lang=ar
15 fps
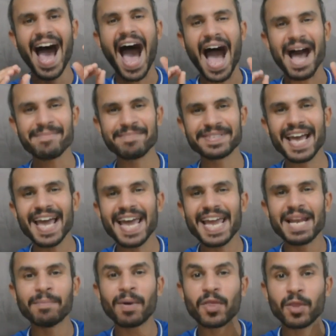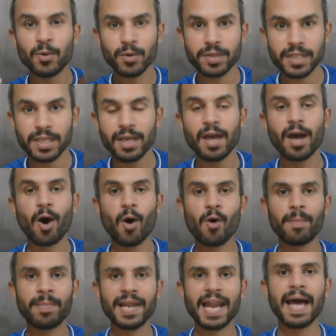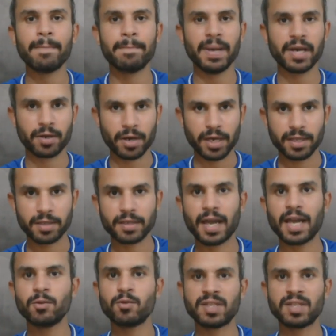حمزه المثلوثي هو بيلعب باك رايت عنده